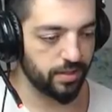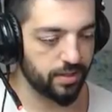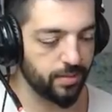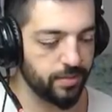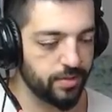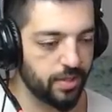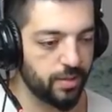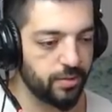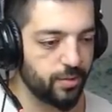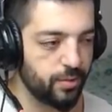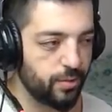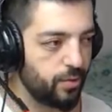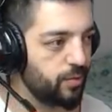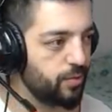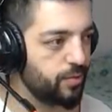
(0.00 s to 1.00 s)
Adamı zar
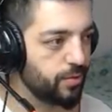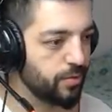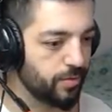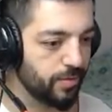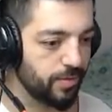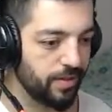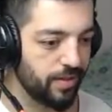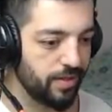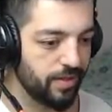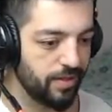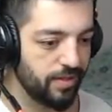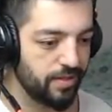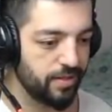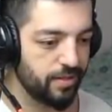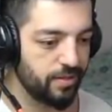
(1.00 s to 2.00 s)
zor görüyorsunuz böyle.
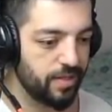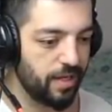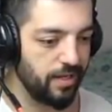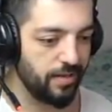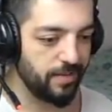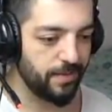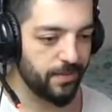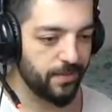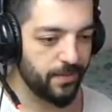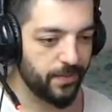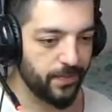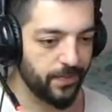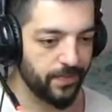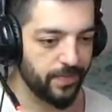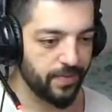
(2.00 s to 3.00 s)
Güzel.
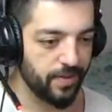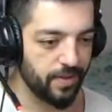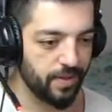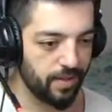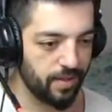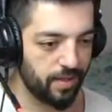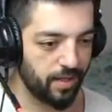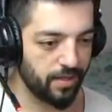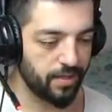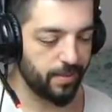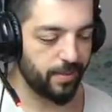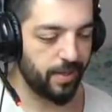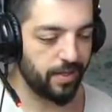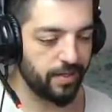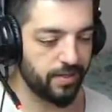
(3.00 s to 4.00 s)

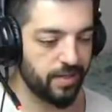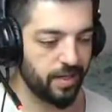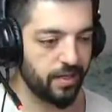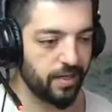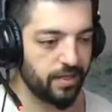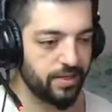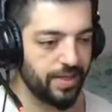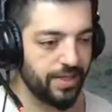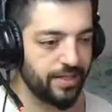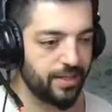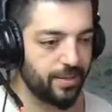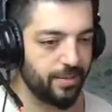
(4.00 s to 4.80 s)
Adamı aldık arkadaşlar.